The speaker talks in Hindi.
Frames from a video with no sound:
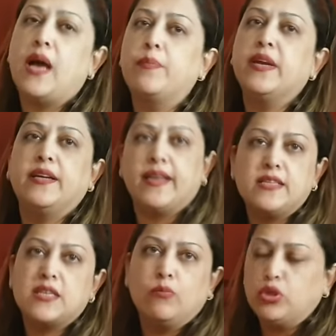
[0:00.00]
आपके
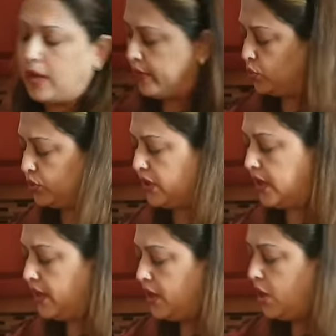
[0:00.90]
टेस्ट के मुताबिक होती
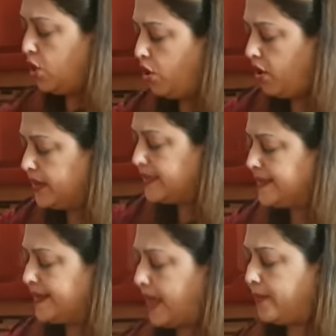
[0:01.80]
है
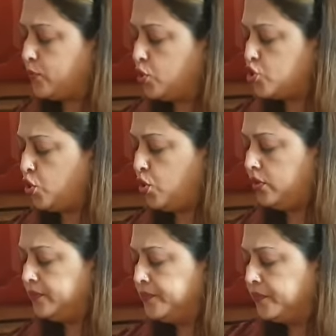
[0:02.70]
ऑनेस्टली आपको जो
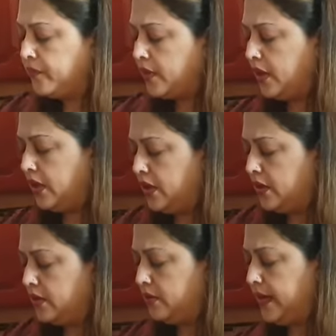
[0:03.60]

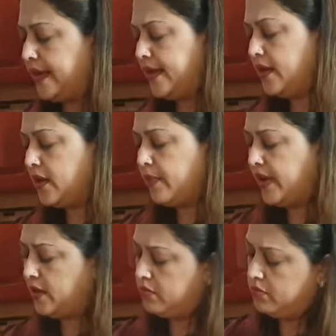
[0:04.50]
आ, लगे ना कि
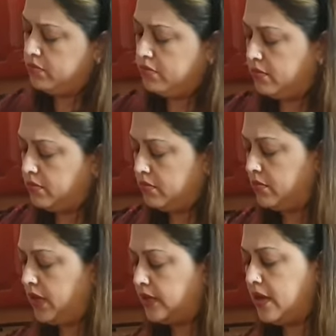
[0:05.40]
भाई
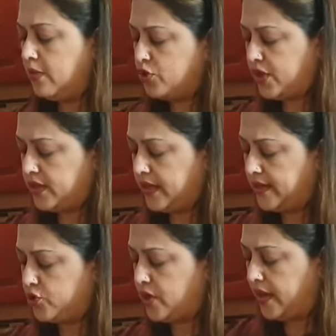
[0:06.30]
इतना मुझे
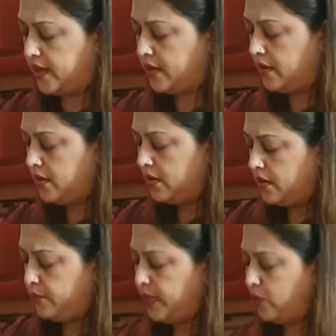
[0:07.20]
टेस्ट चाहिए
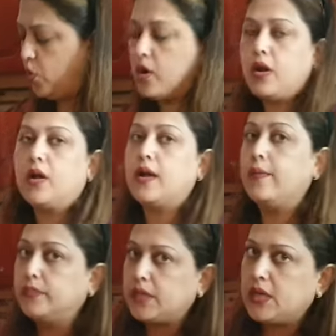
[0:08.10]
फिर वो
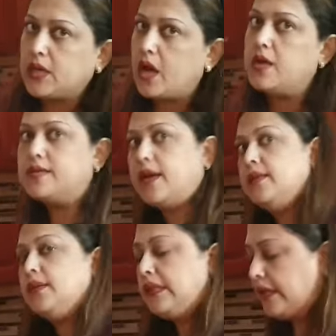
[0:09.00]
कम तीखा
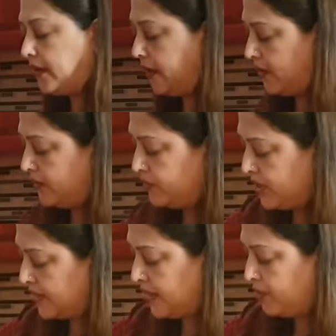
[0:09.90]
ज़्यादा तीखा
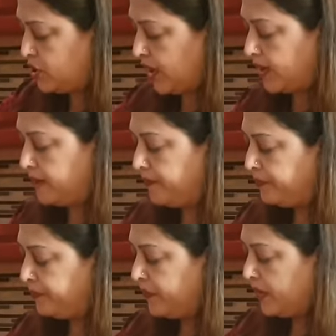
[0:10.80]
जैसा भी चाहिए
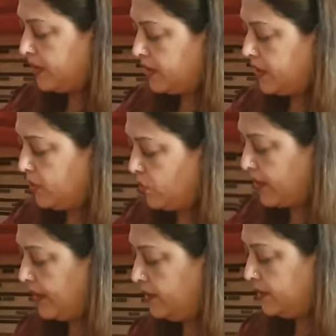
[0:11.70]
ये हो
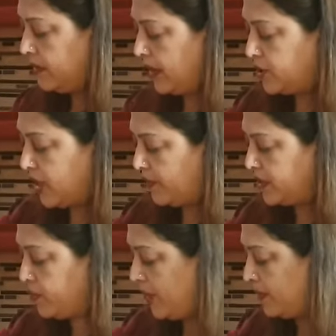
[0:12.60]
गया अच्छा अब
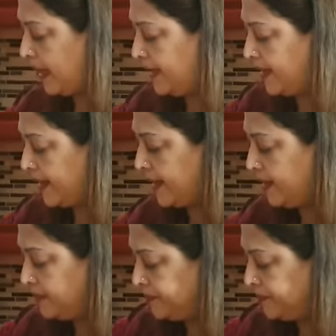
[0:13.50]
इसमें हम डाल देंगे